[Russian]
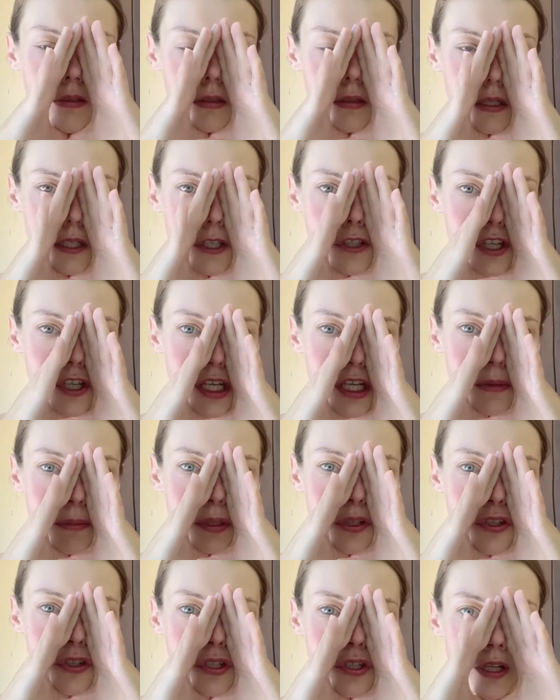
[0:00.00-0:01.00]
Сейчас мы
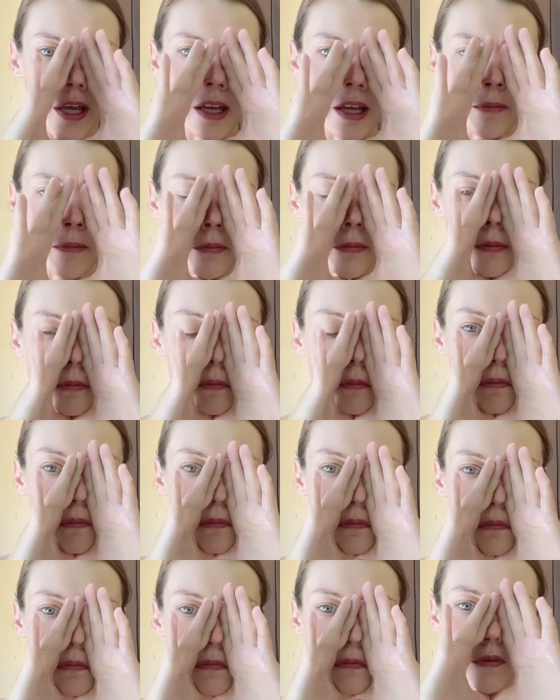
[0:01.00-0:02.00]
начинаем
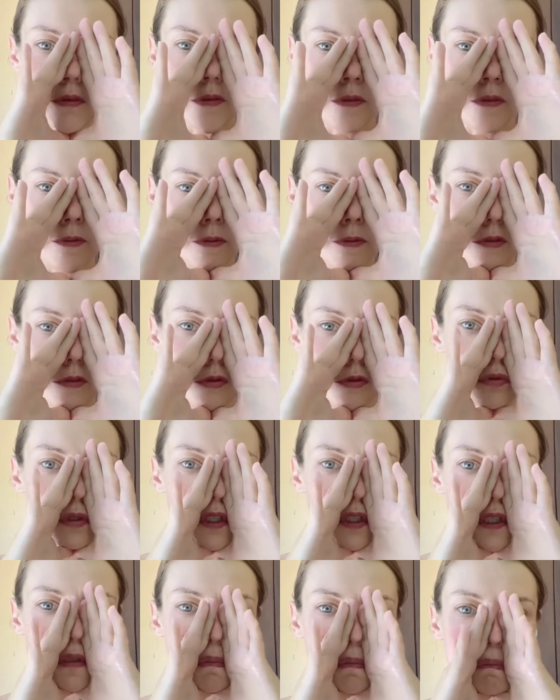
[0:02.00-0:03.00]

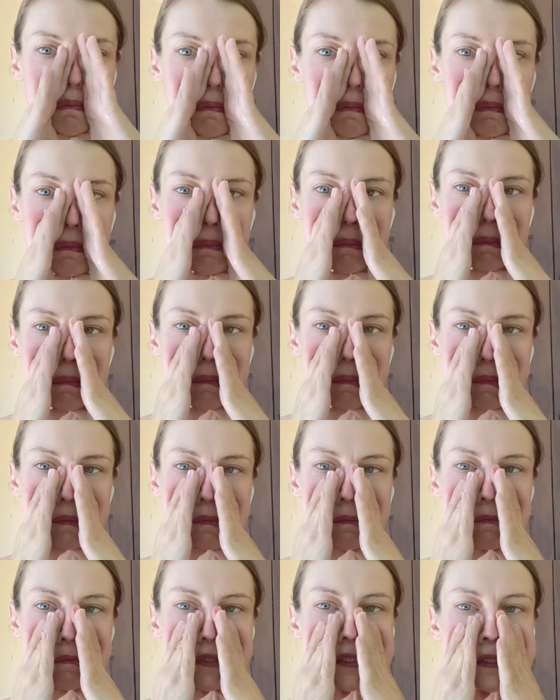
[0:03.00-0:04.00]
руки
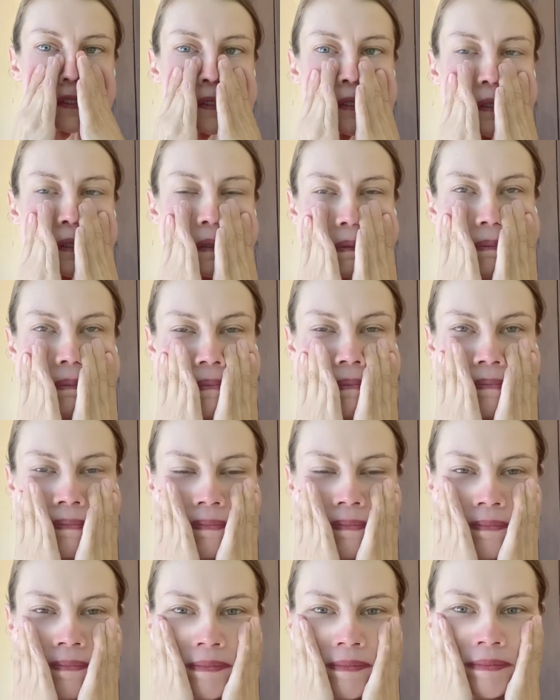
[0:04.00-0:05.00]
вести
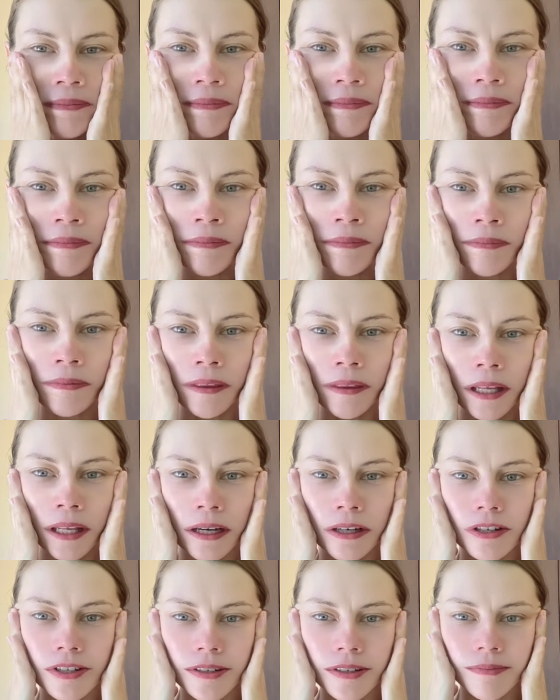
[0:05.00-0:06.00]

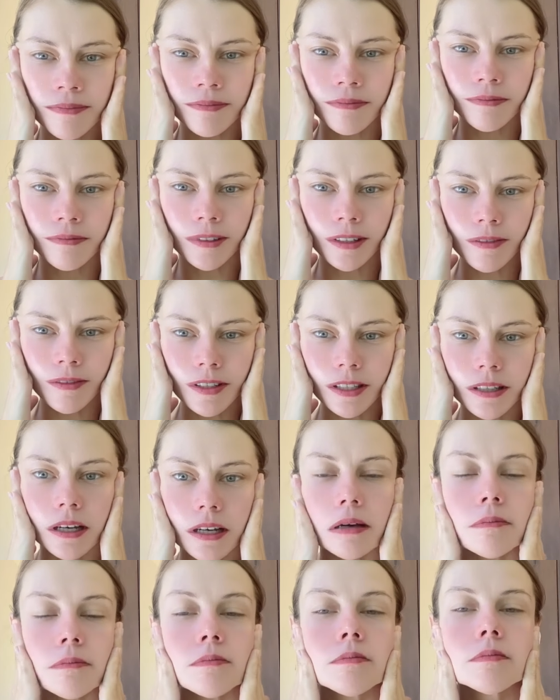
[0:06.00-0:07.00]
также к
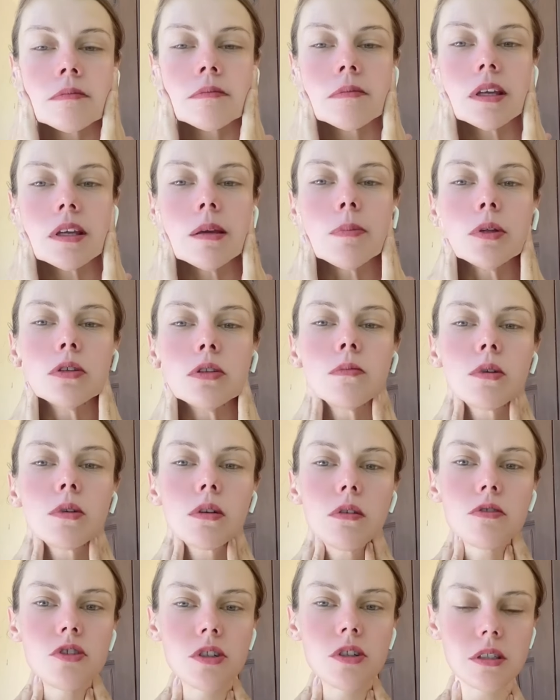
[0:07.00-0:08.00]
вискам, потом к
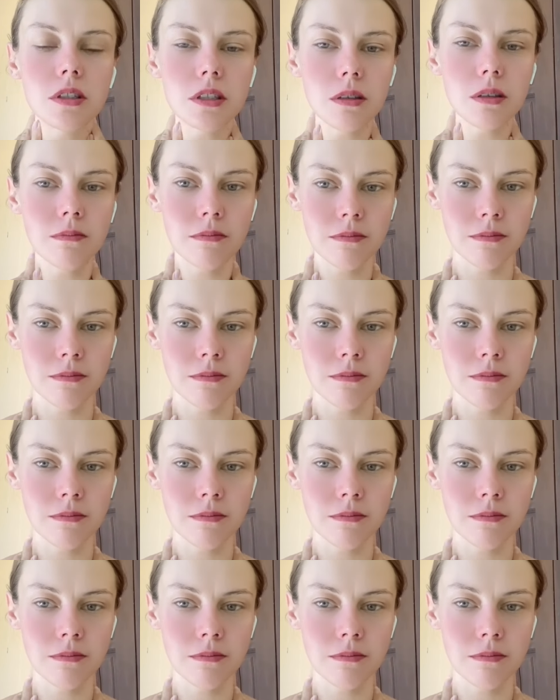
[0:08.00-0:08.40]
ключицам.